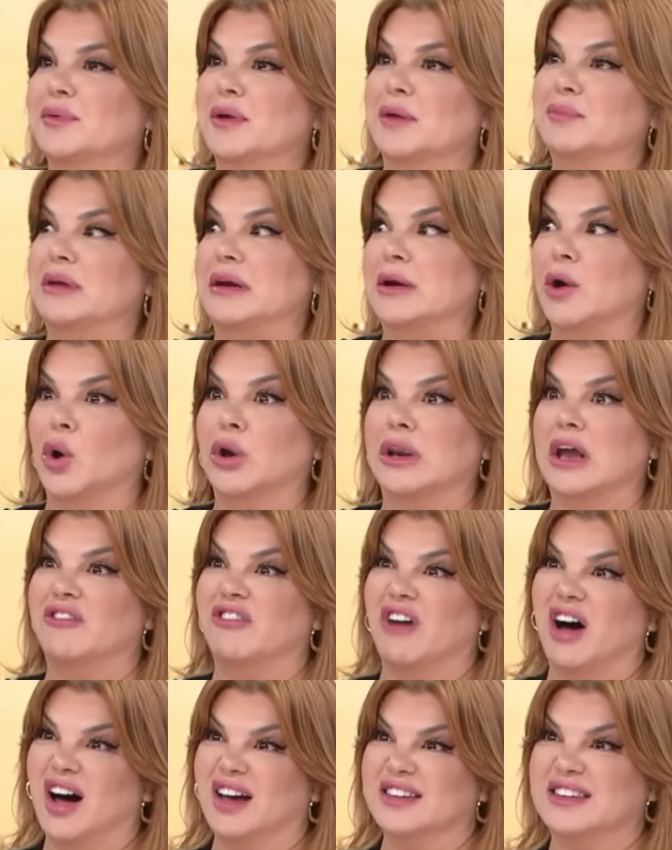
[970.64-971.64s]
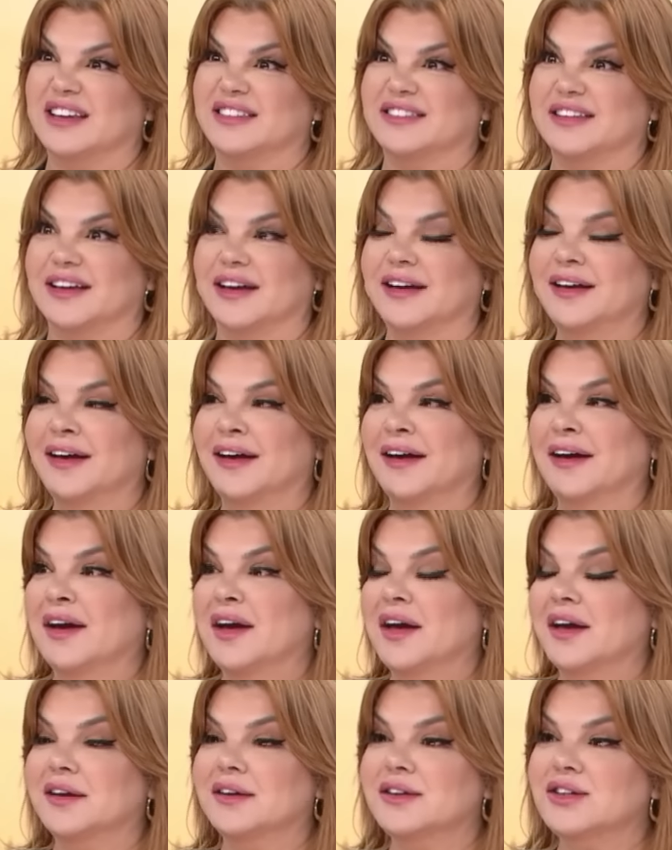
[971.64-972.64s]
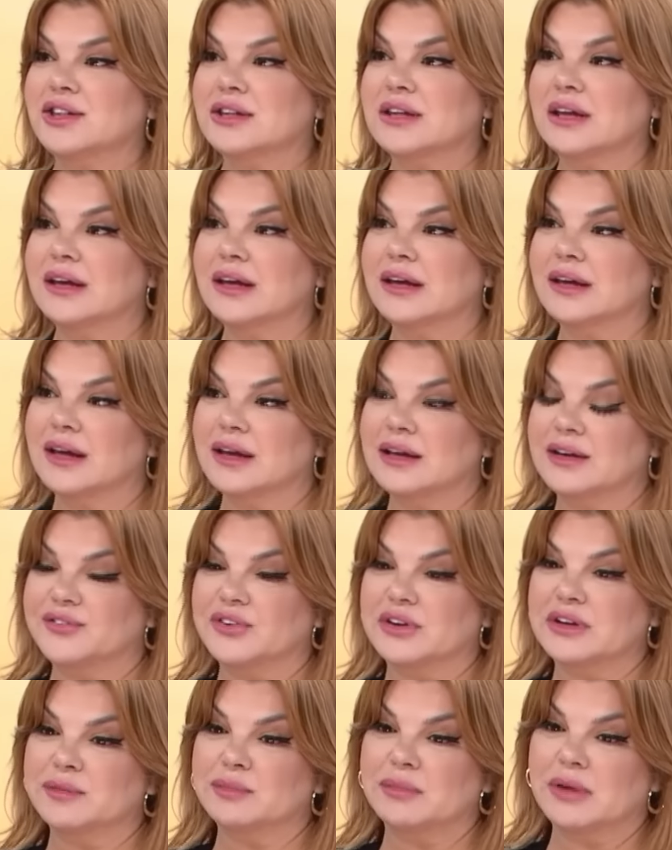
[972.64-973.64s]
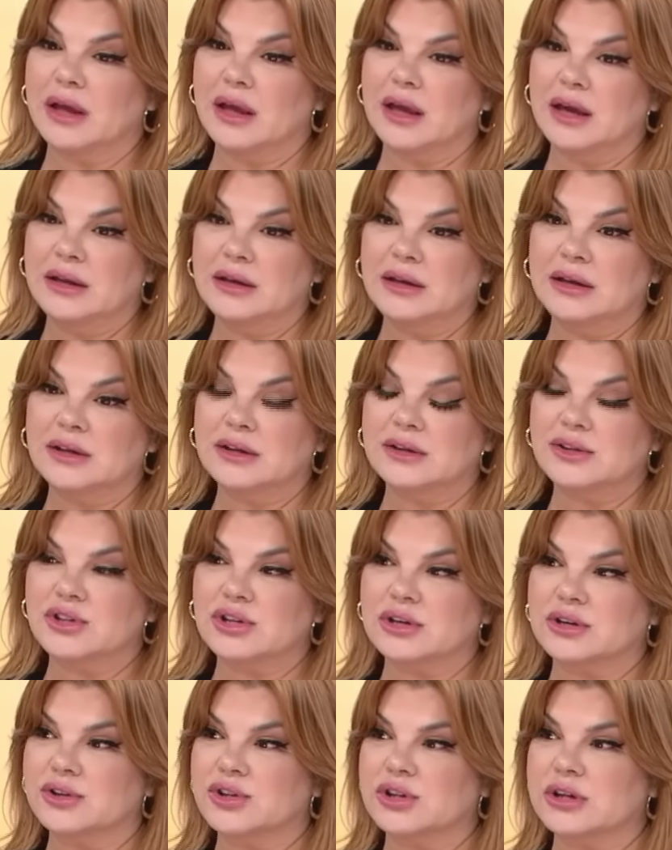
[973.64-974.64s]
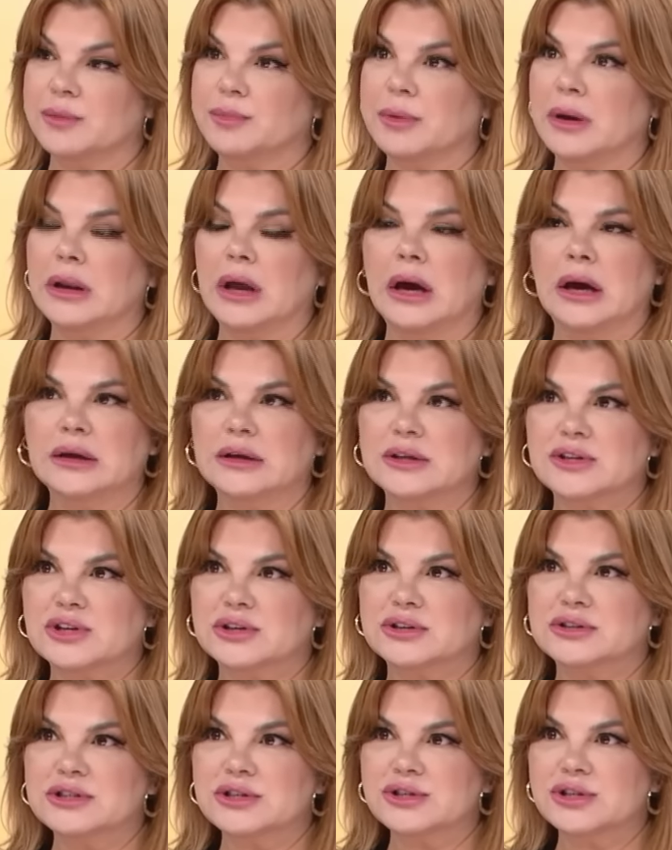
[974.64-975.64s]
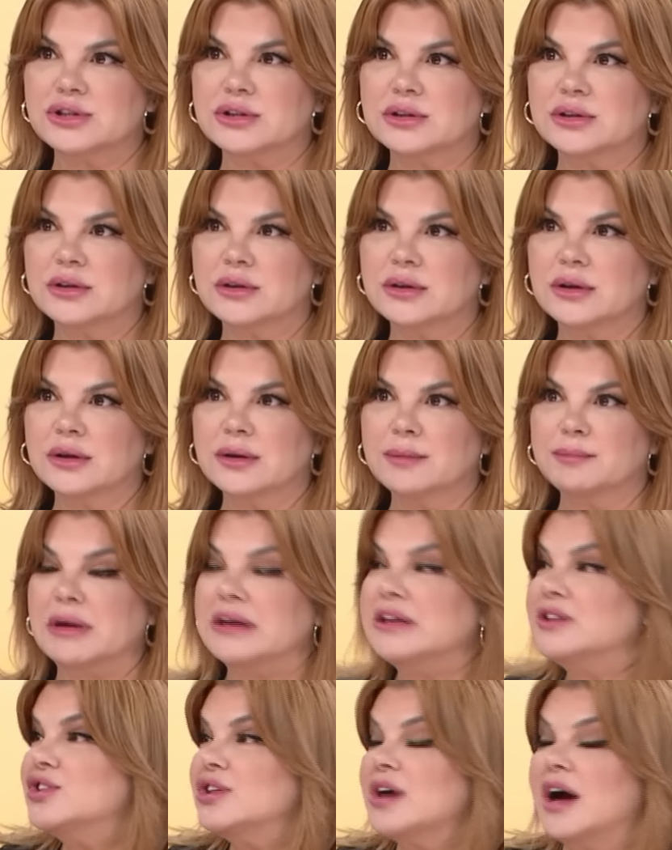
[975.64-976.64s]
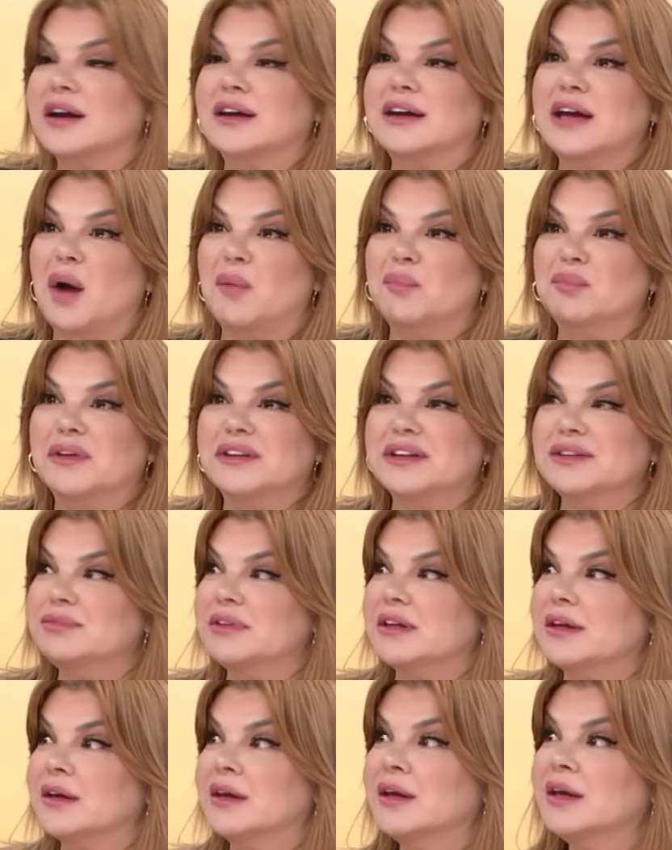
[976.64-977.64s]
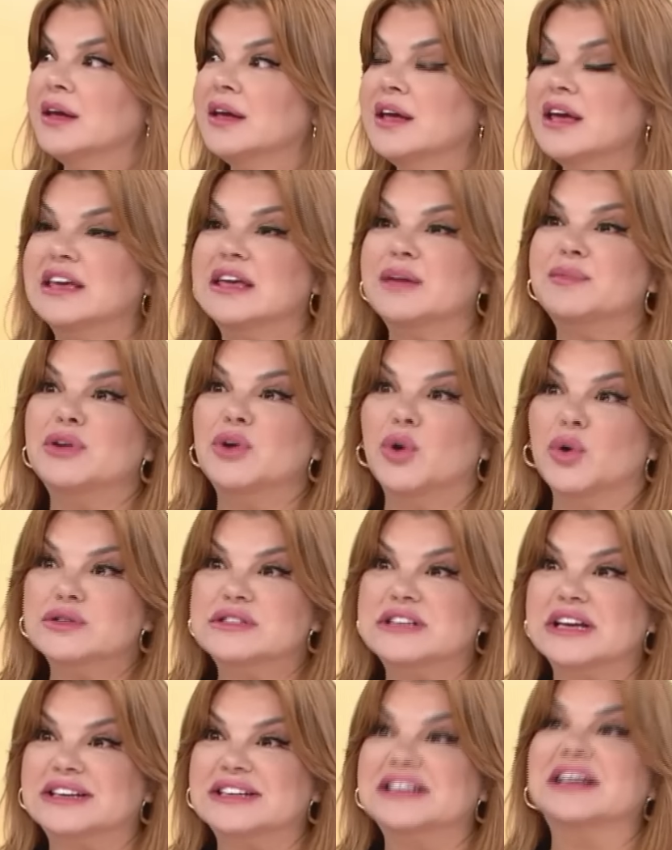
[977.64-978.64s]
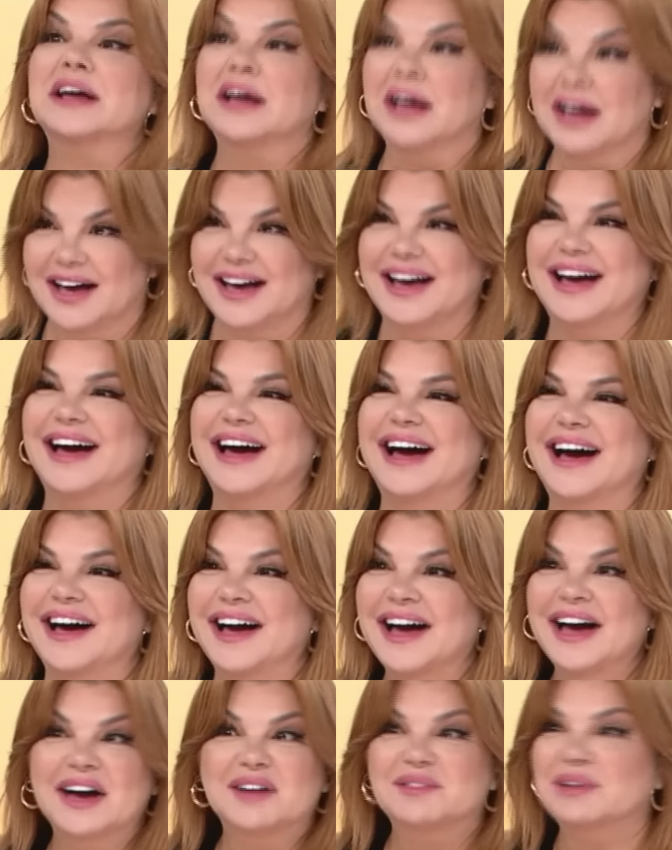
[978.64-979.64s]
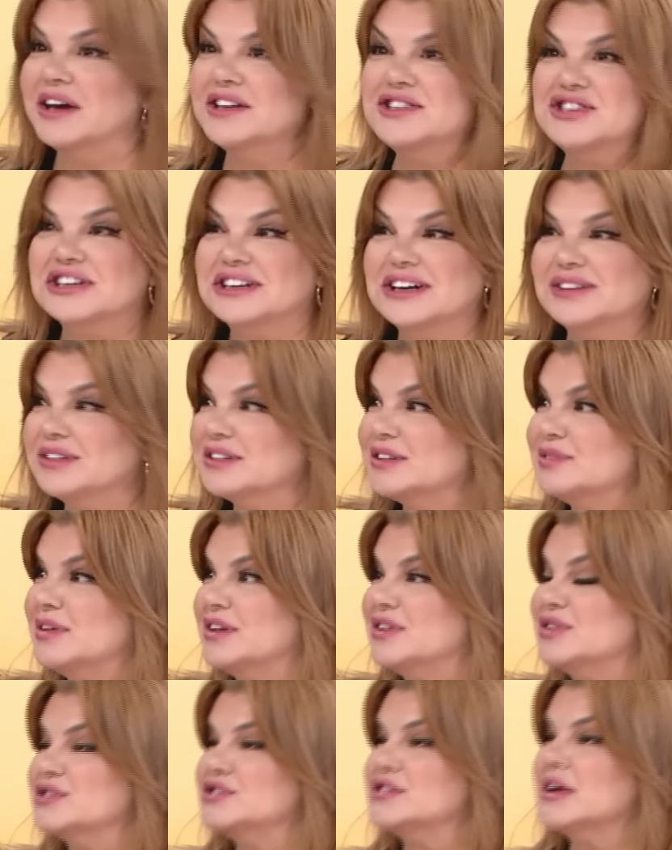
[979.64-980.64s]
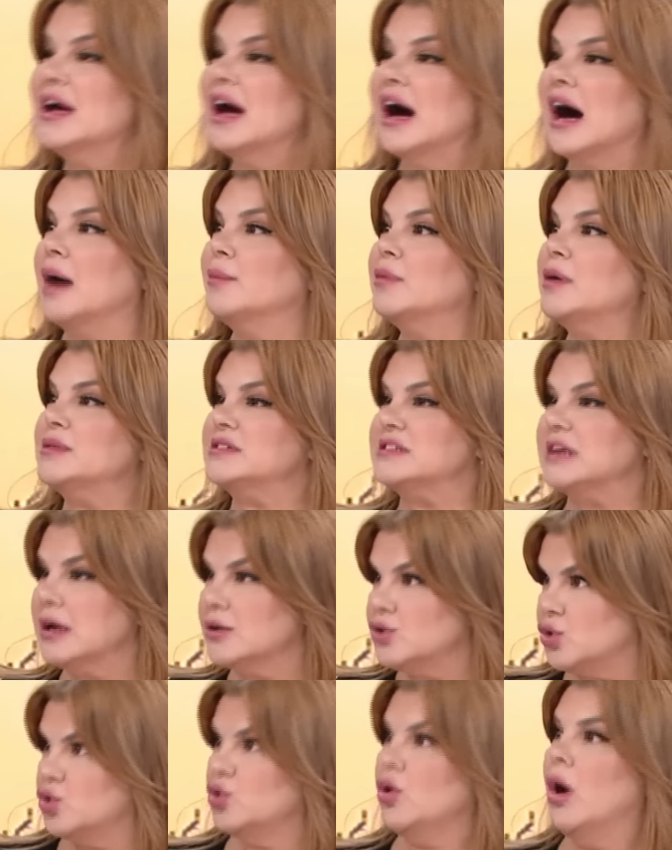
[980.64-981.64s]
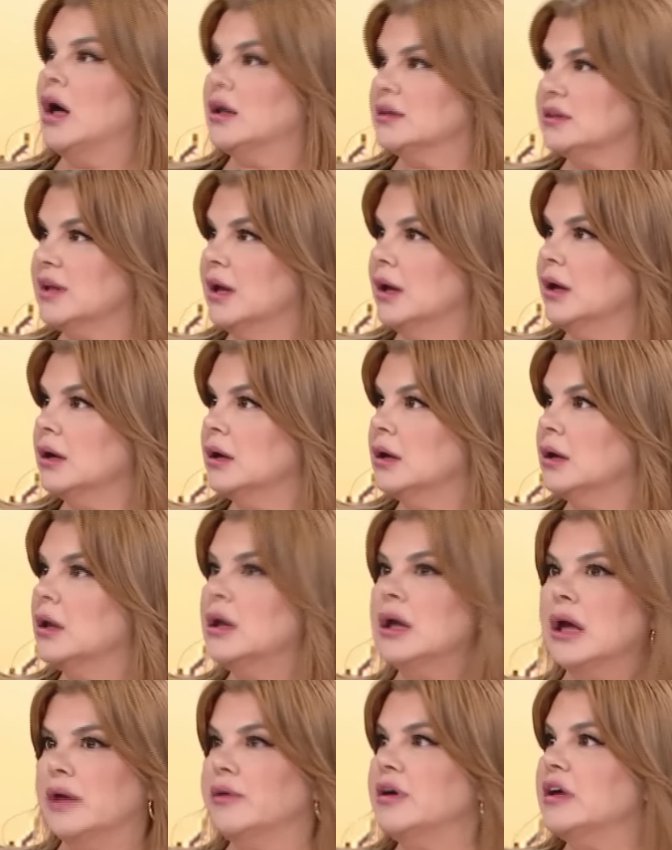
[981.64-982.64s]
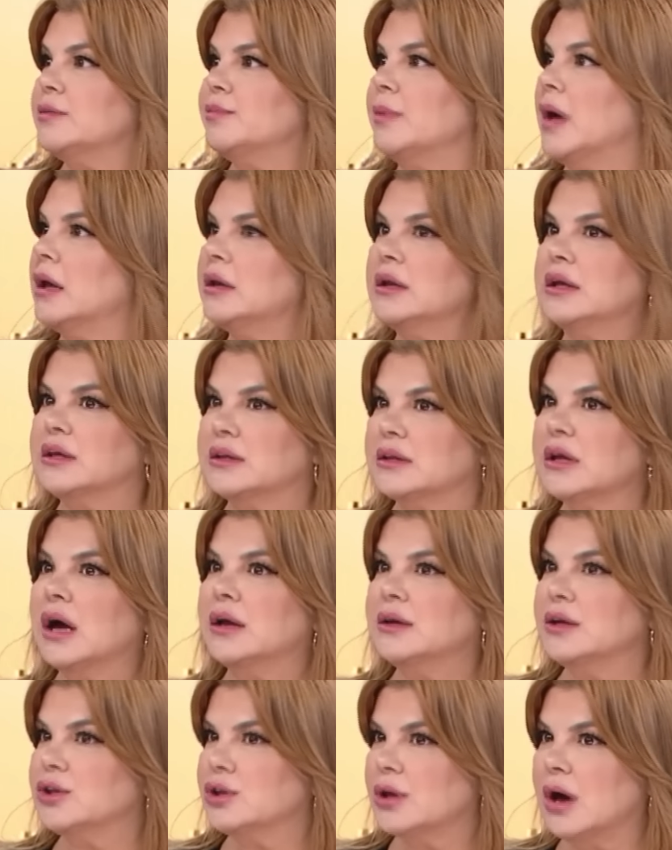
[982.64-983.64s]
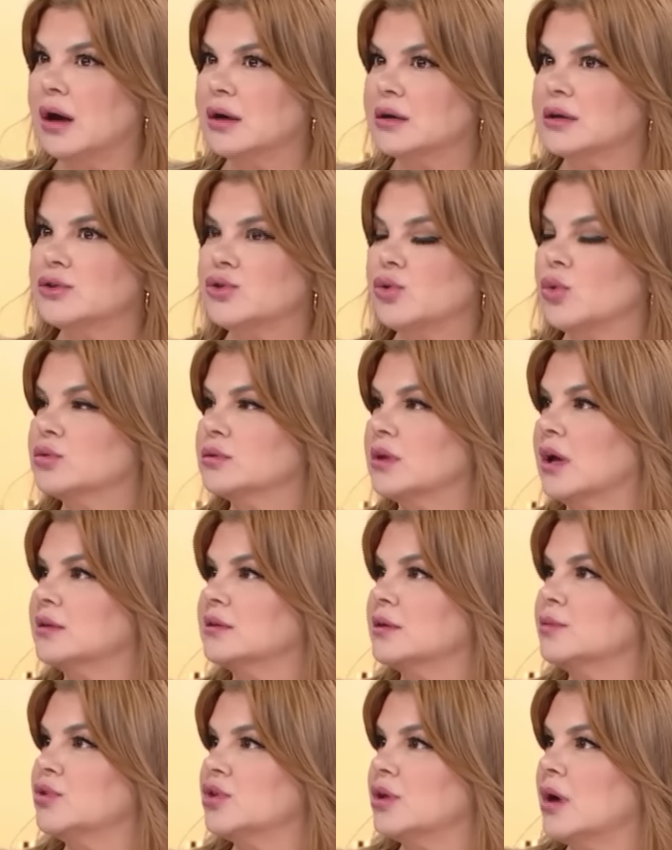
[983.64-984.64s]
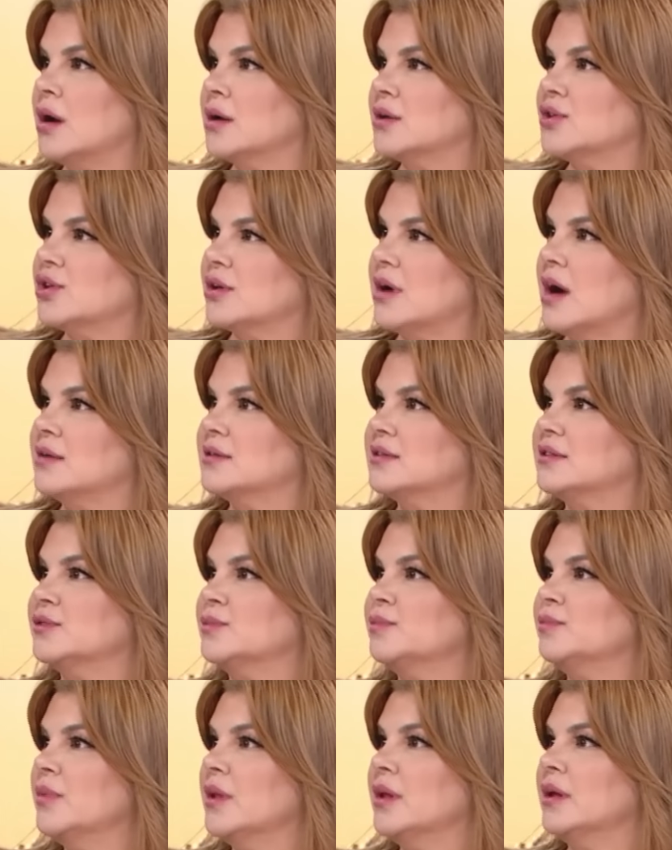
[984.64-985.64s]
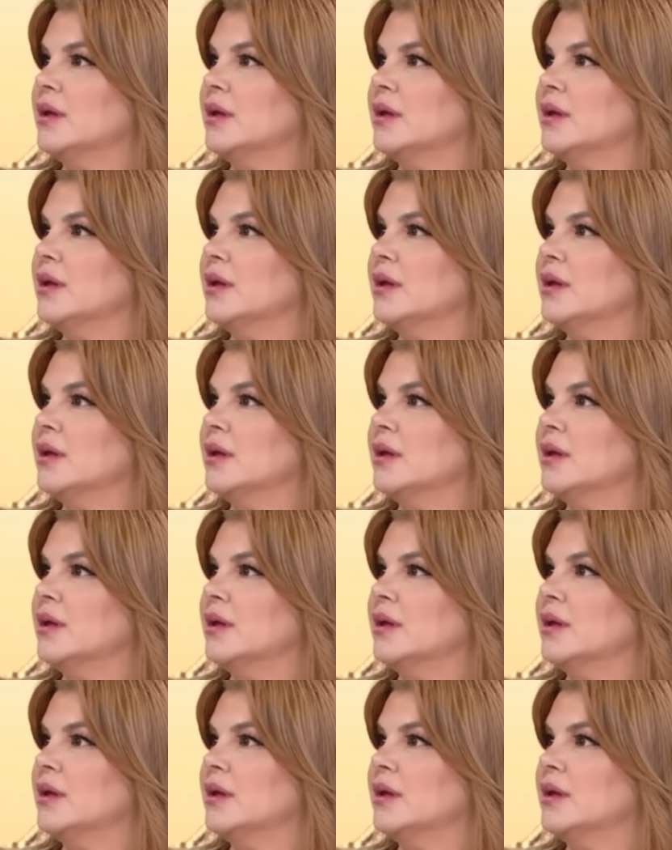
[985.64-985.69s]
var ona var dedi. E işte Elif Hanım en iyi çıkış yapan hangi çıkış? Nereye ben hiç şarkı yapmadım acaba? ki. Çıkamadım 2018... ki deseydin. Çıkamadım. henüz. Ama mesela şu anda evet ben iki tane şarkı çok tatlı bir şarkı çıkarttım.